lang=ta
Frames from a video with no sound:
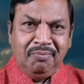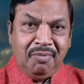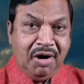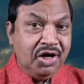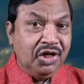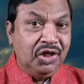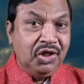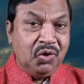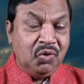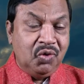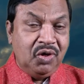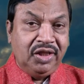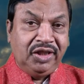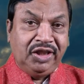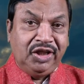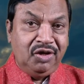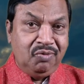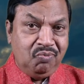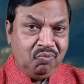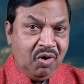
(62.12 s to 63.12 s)
மனித
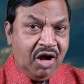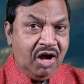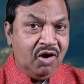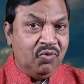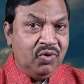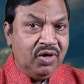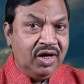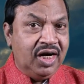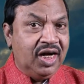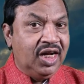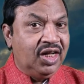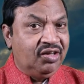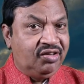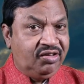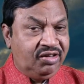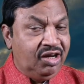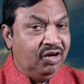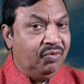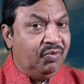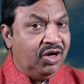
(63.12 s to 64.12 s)
குலத்தின் பாவங்களை
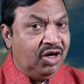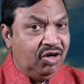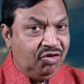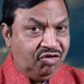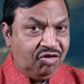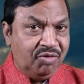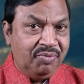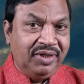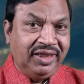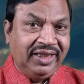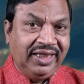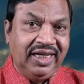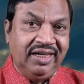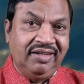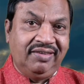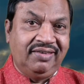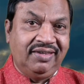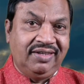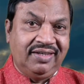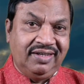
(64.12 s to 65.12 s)
சிலுவையில் சுமந்த
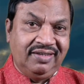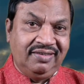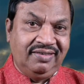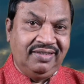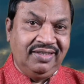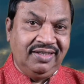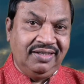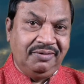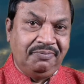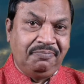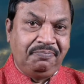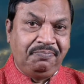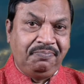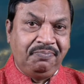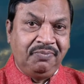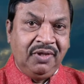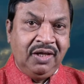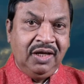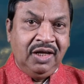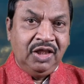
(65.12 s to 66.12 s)
இயேசு கிறிஸ்து
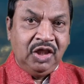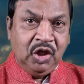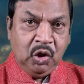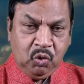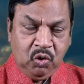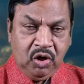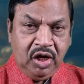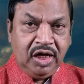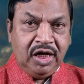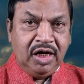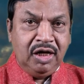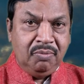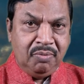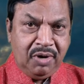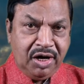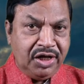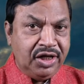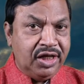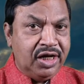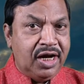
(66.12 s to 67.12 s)
இந்த உலகில்
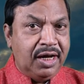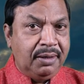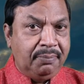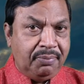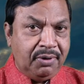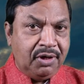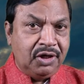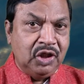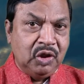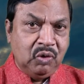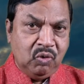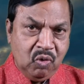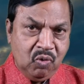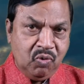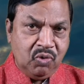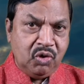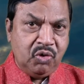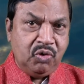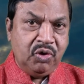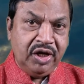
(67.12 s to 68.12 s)
மனிதனாய் பிறந்த
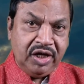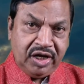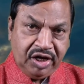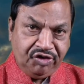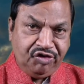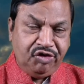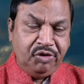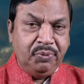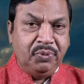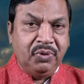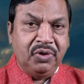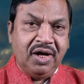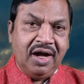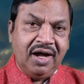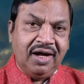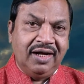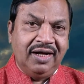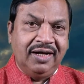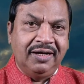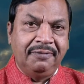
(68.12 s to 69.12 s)
ஒவ்வொருடைய
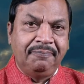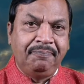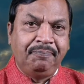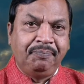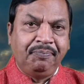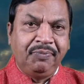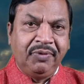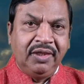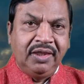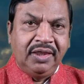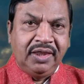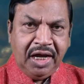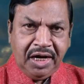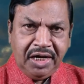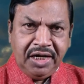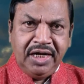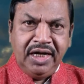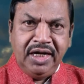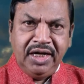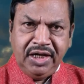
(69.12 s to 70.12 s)
ரட்சிப்புக்காக
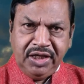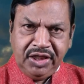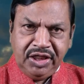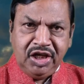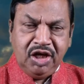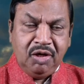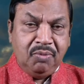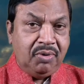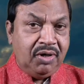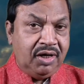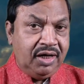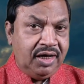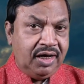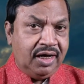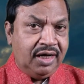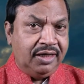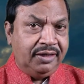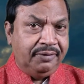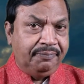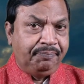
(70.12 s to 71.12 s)
தன்னையே நித்திய
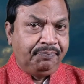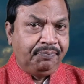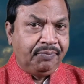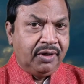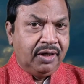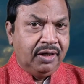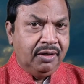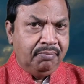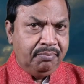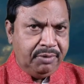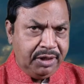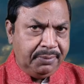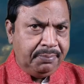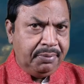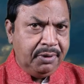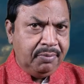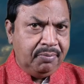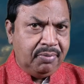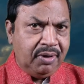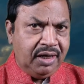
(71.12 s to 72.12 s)
பலியாய்
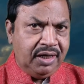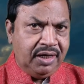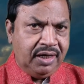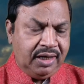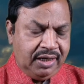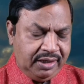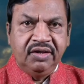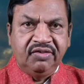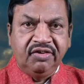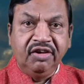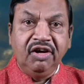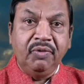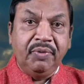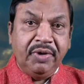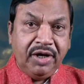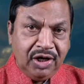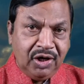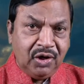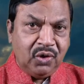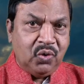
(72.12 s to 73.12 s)
மீட்பின் பலியாய்
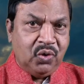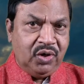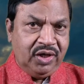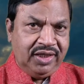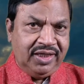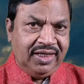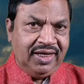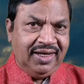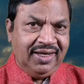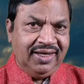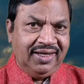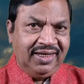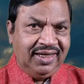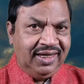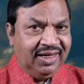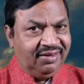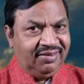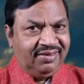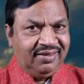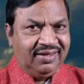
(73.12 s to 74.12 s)
சிலுவைகளை கொடுத்த
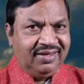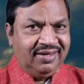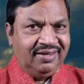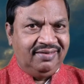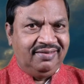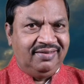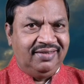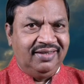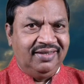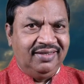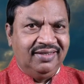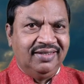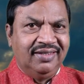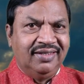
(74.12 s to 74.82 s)
இயேசு கிறிஸ்து